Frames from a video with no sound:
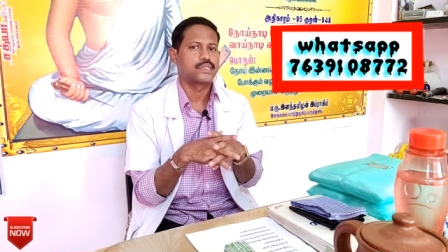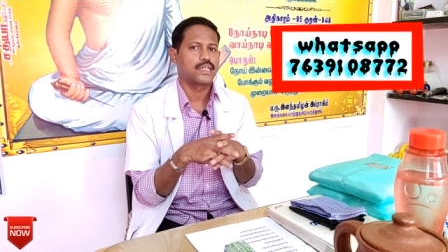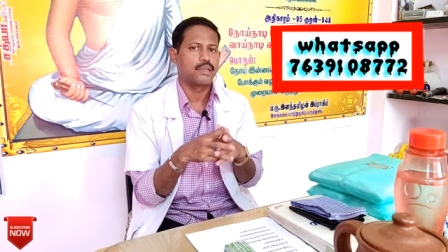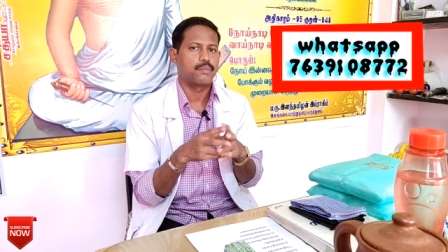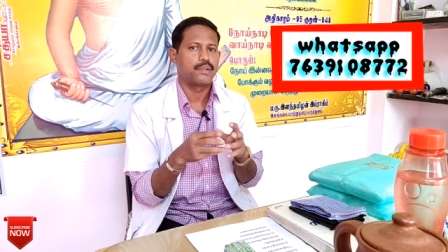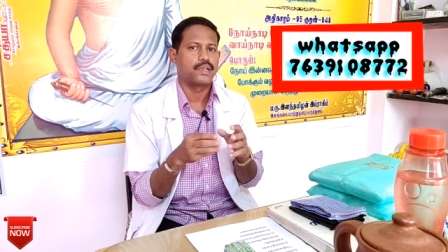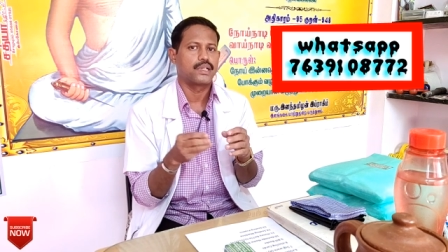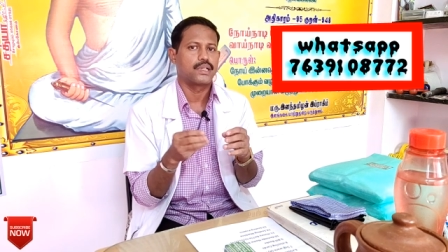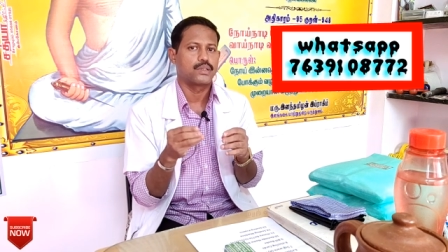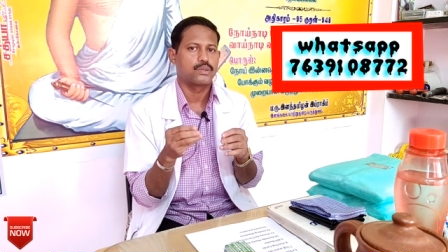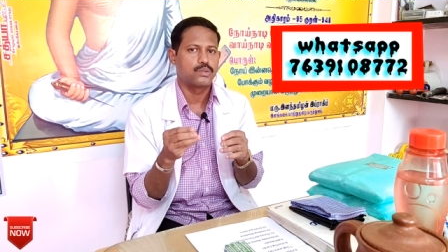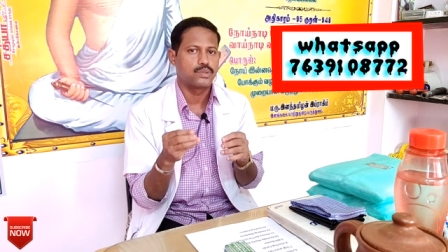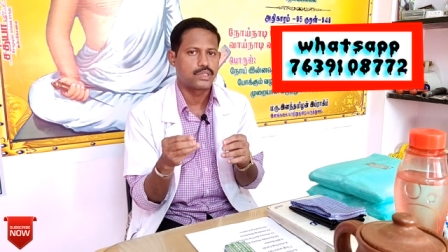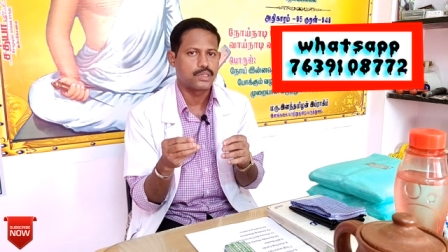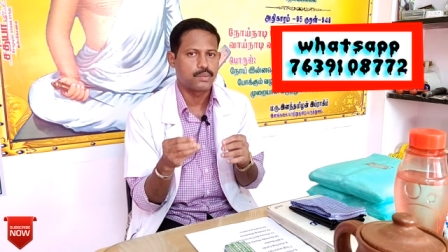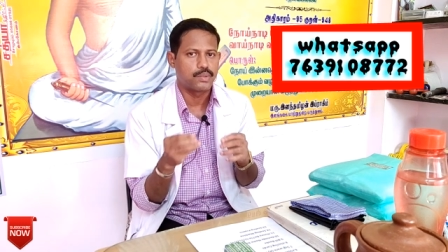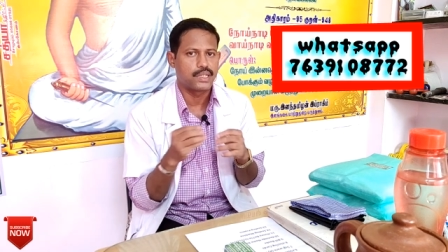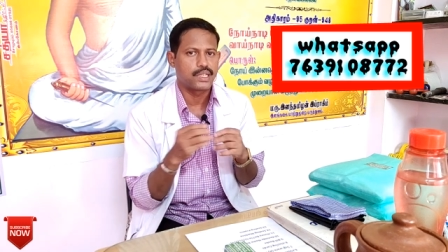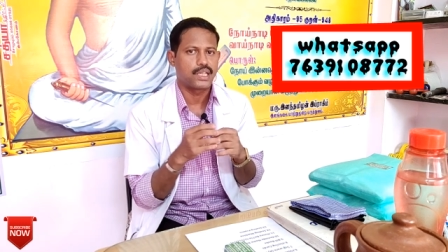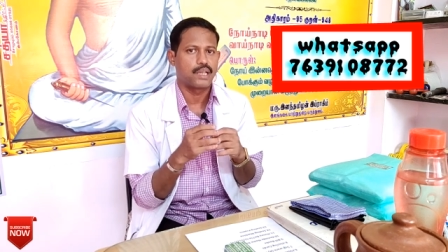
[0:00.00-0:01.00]
சில பெண்கள்
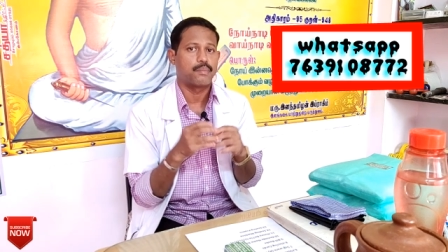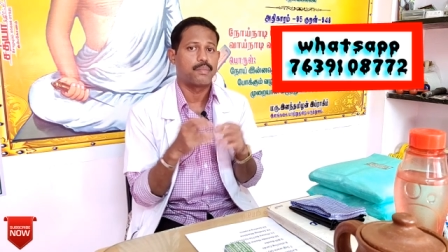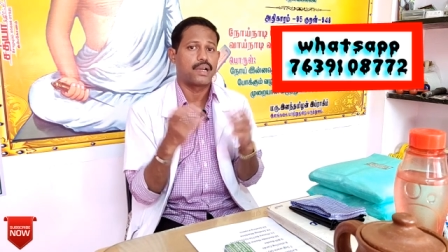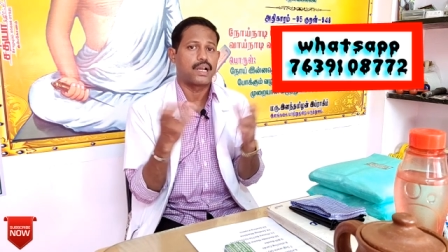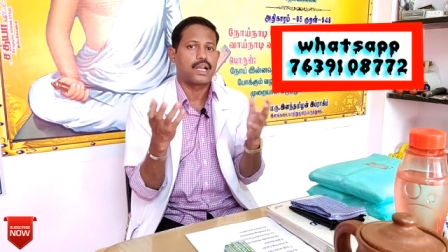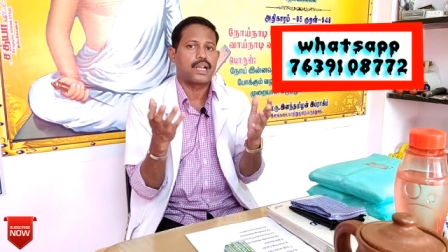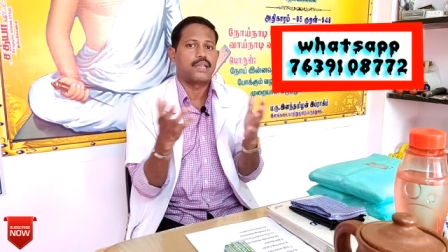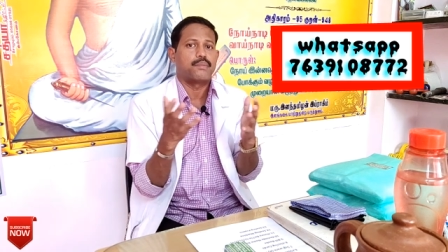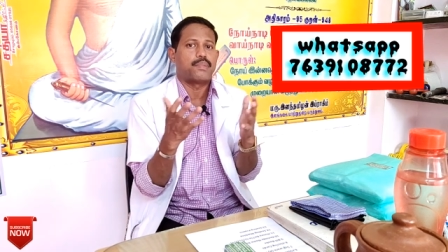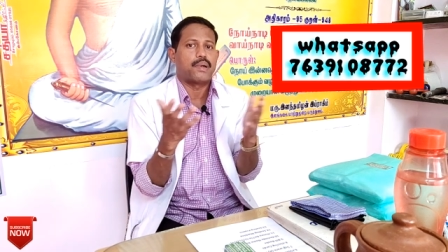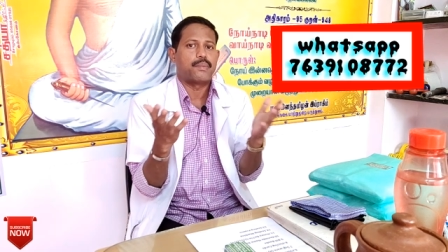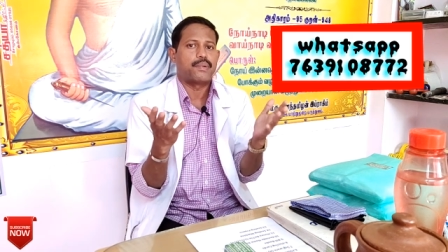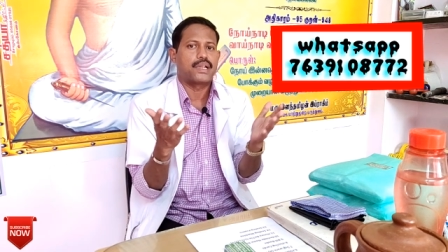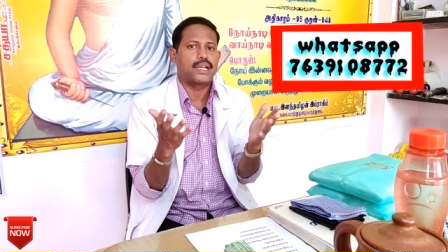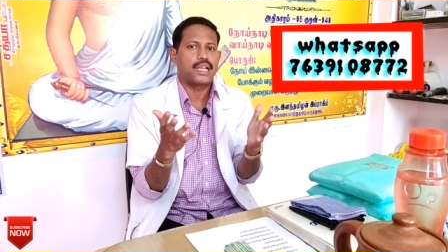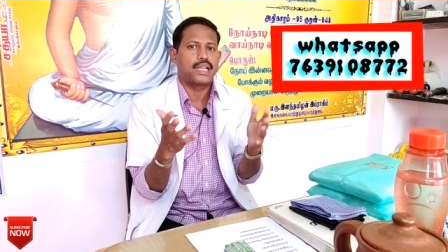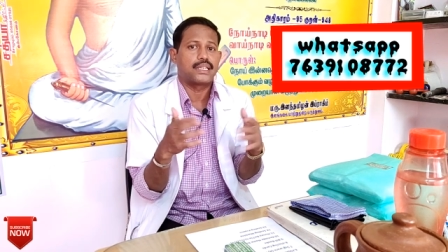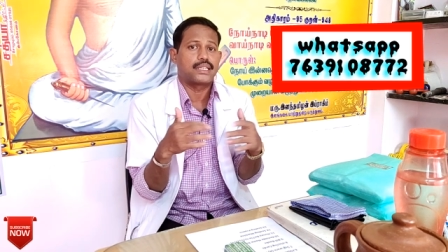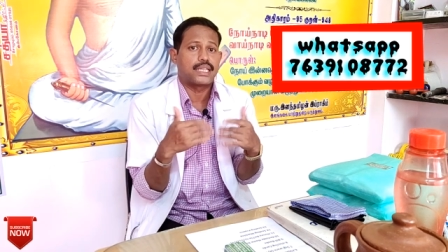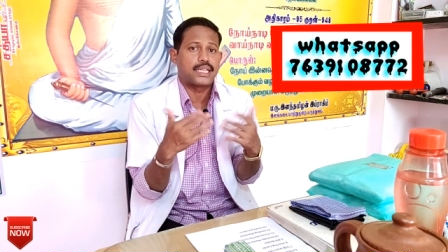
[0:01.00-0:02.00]
கூச்சப்பட்டு கேட்பாங்க ஆனால் இப்போ அப்படி
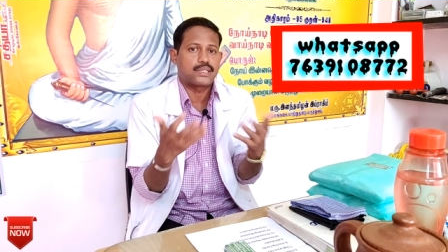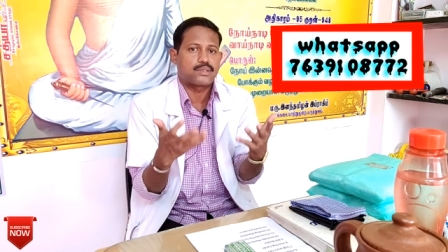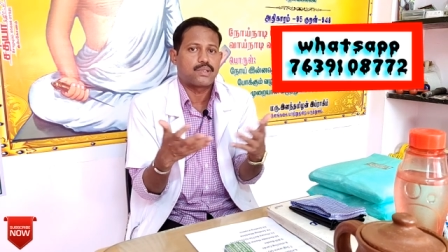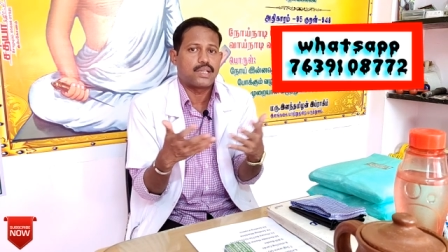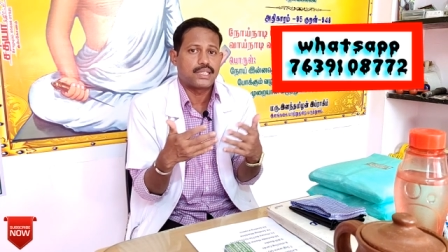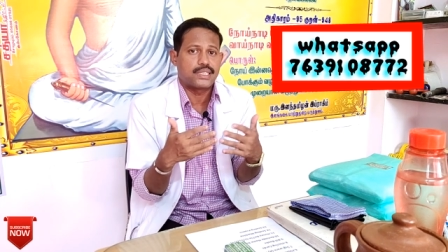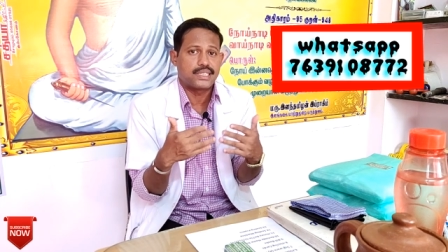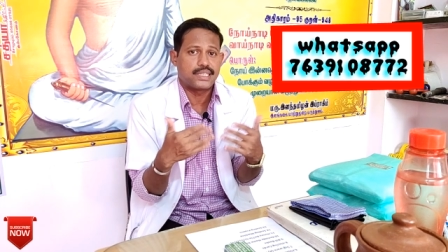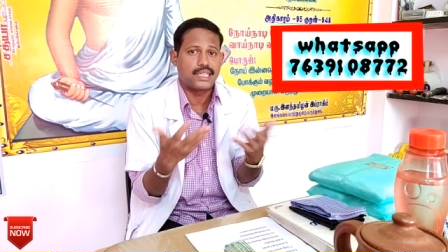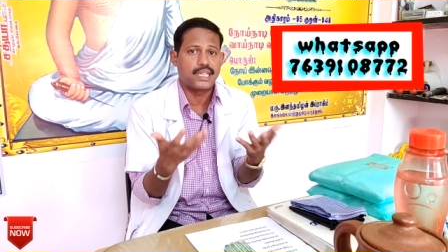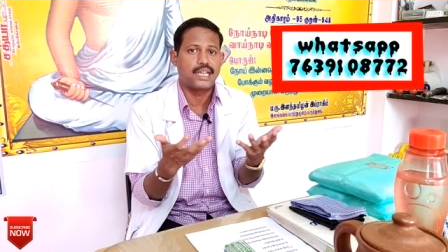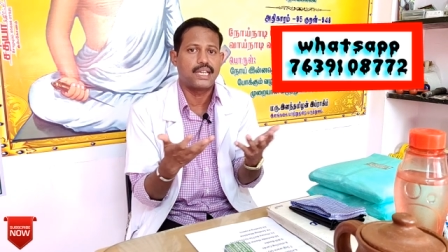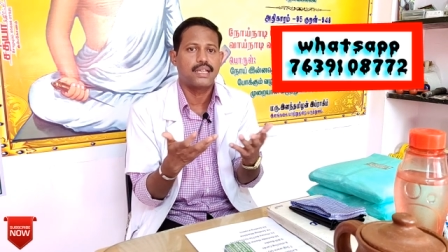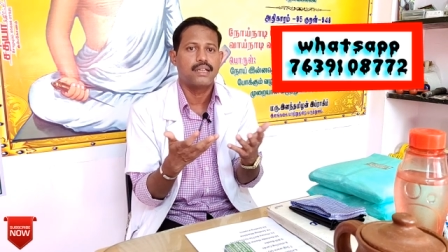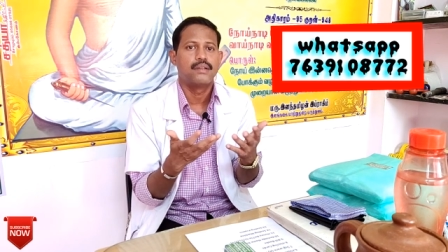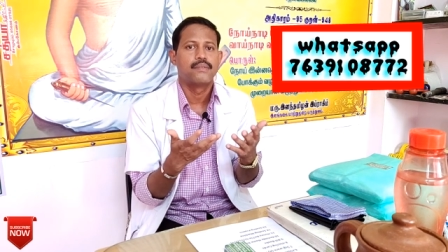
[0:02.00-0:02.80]
கிடையாது கேஸ் விளையாச்சிங்க